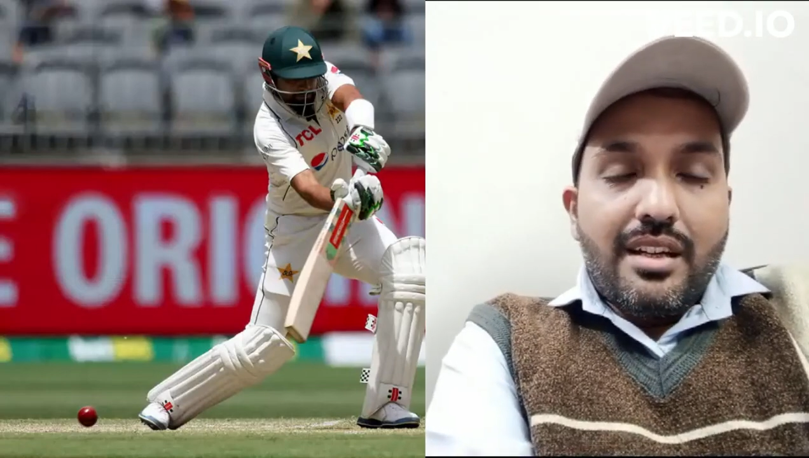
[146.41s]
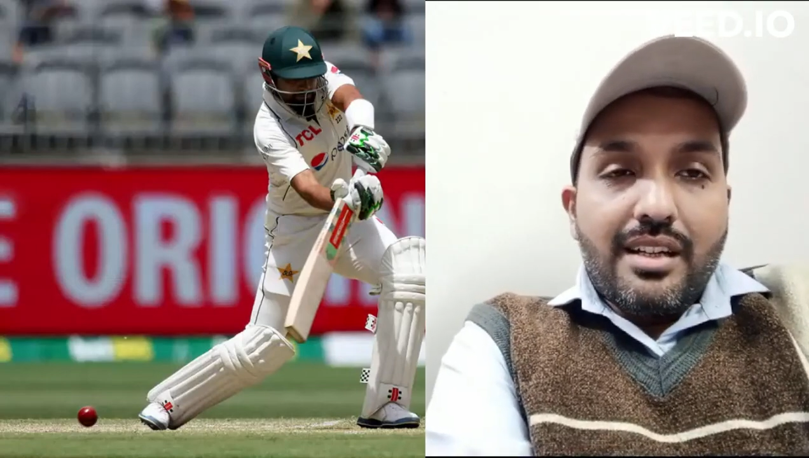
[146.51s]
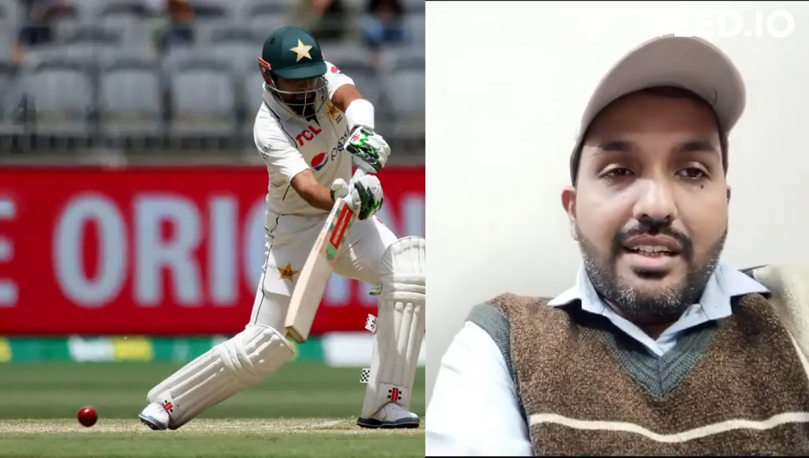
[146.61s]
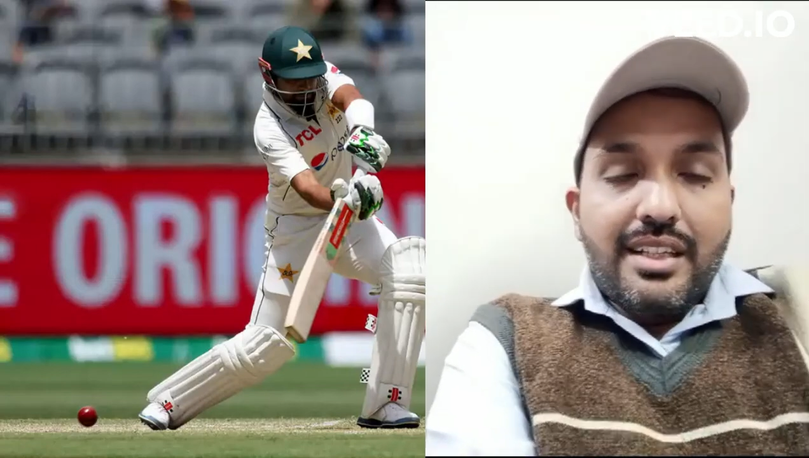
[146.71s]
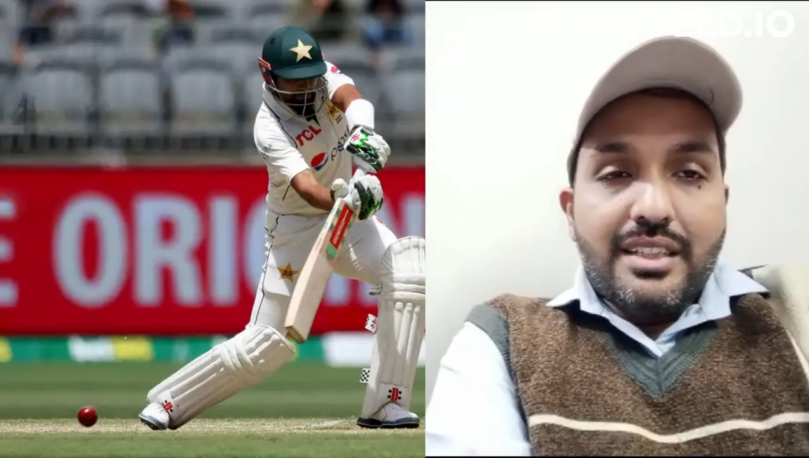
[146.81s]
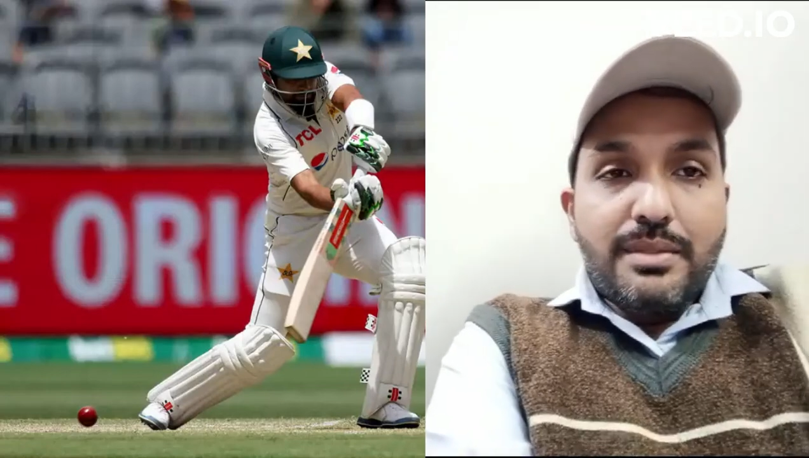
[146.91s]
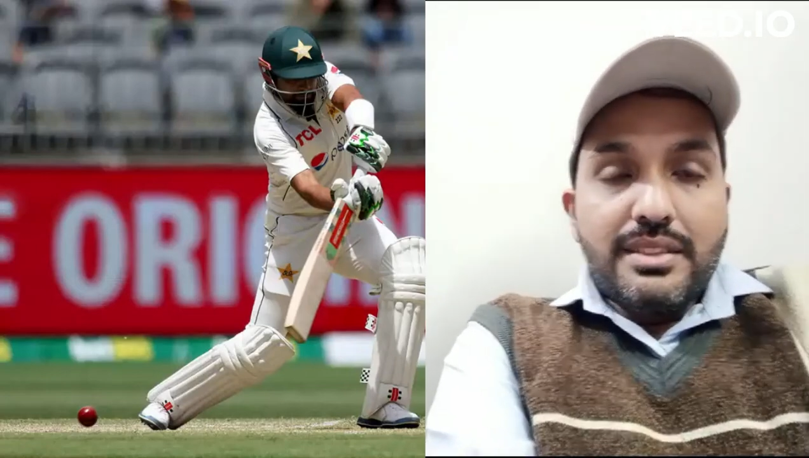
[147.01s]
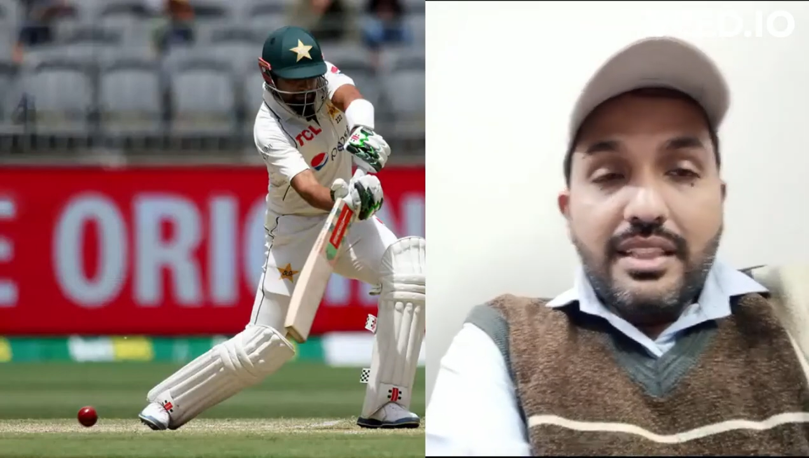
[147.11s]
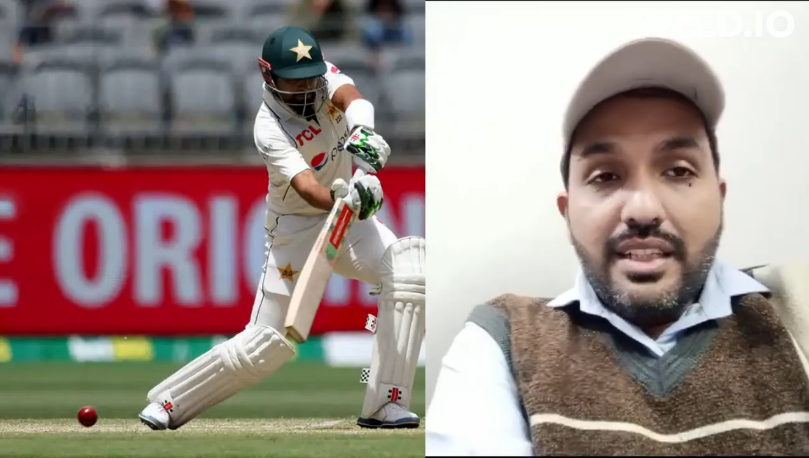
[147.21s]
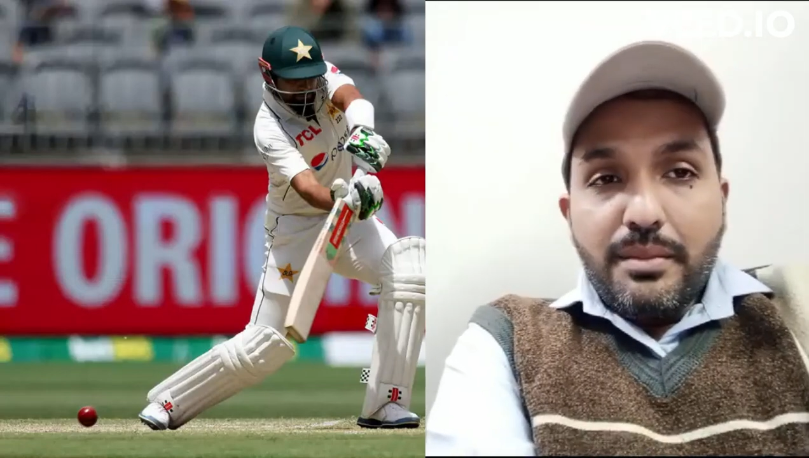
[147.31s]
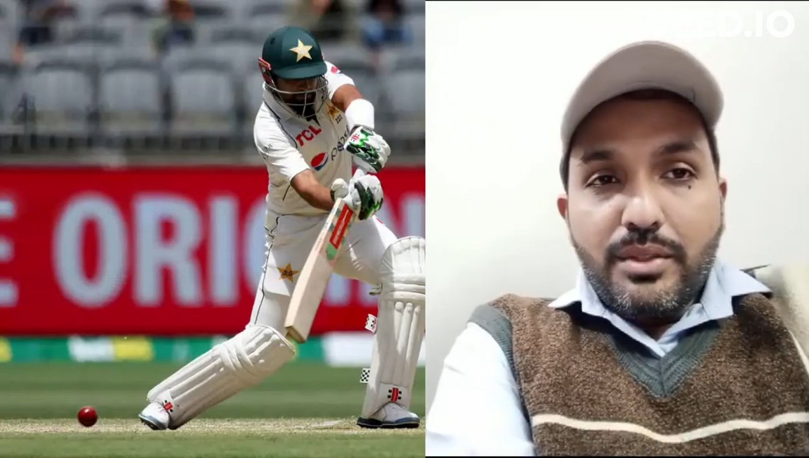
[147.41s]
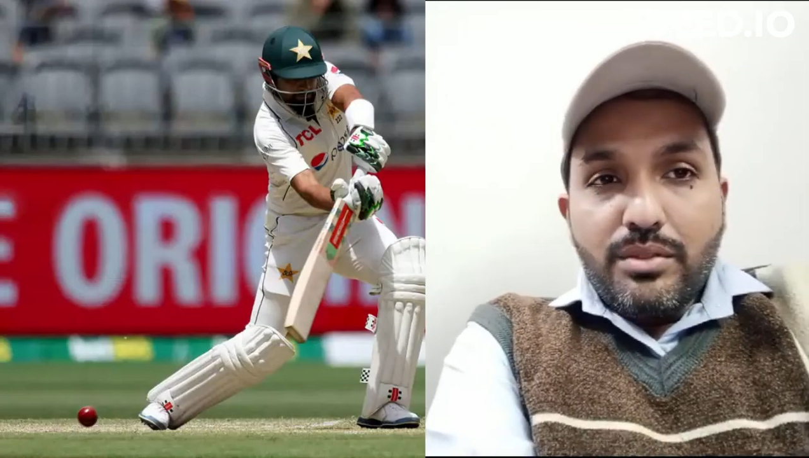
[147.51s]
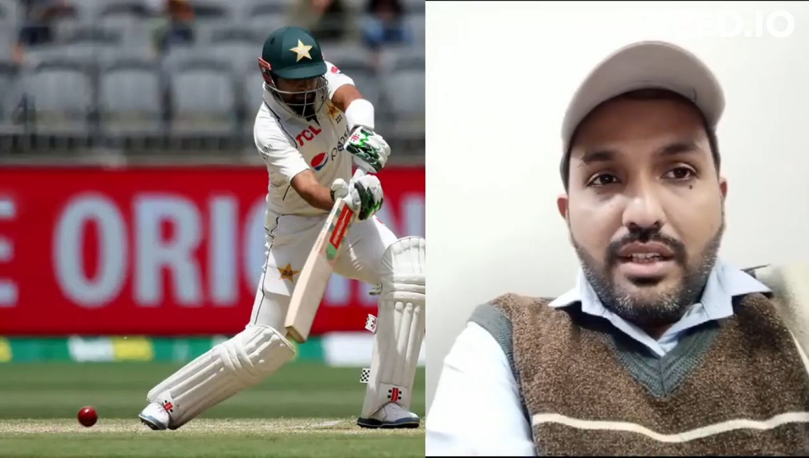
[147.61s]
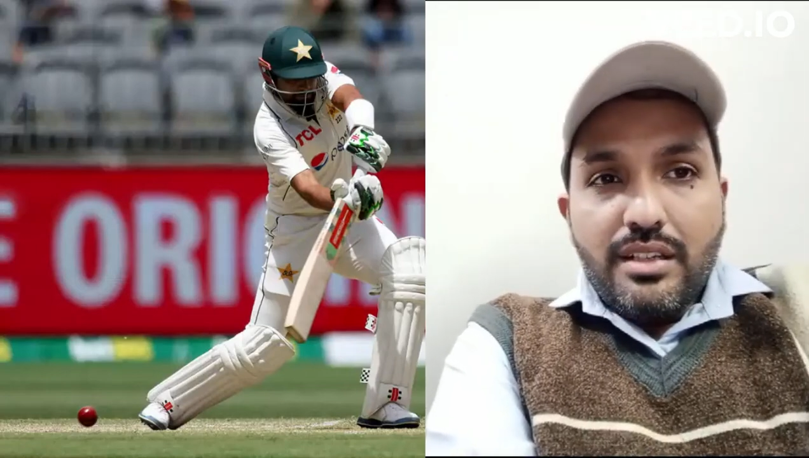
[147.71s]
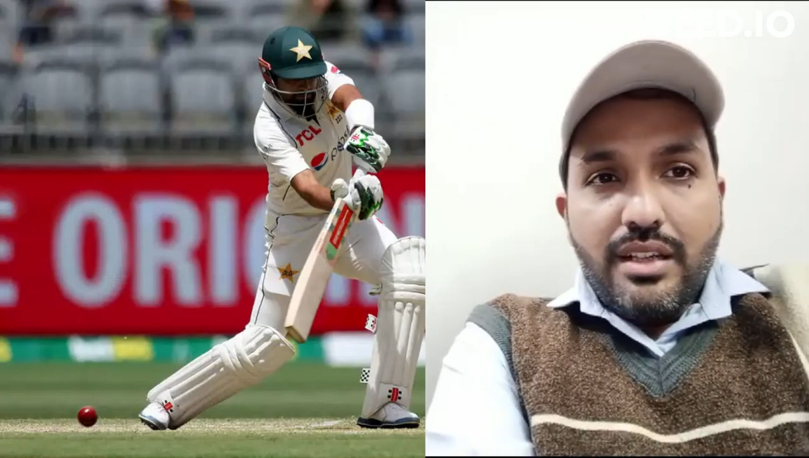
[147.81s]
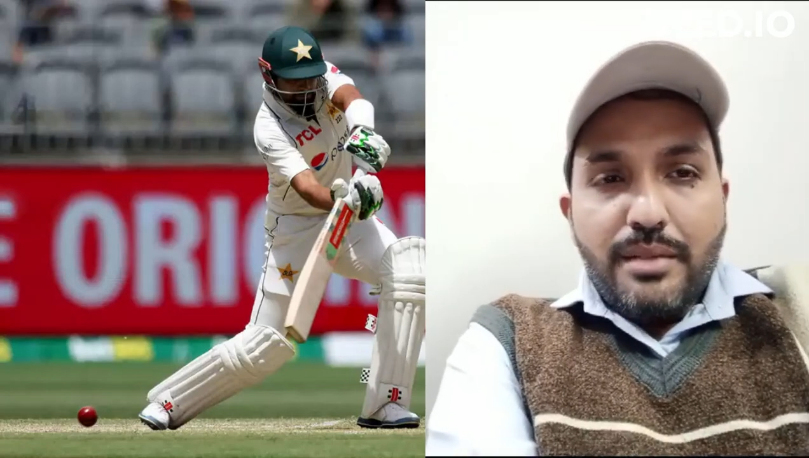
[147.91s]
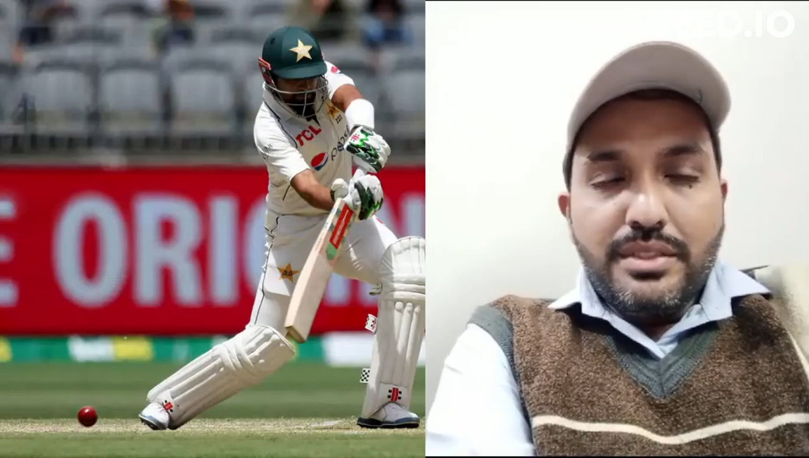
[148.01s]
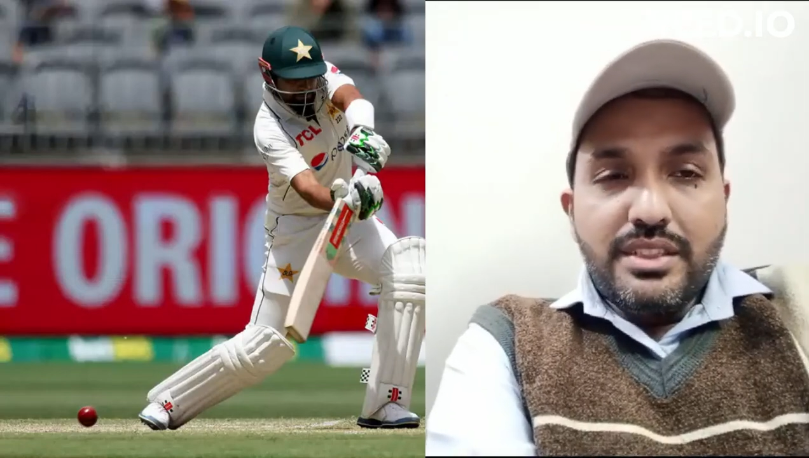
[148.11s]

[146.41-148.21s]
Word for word: अगला टेस्ट मैच सिडनी में होगा एम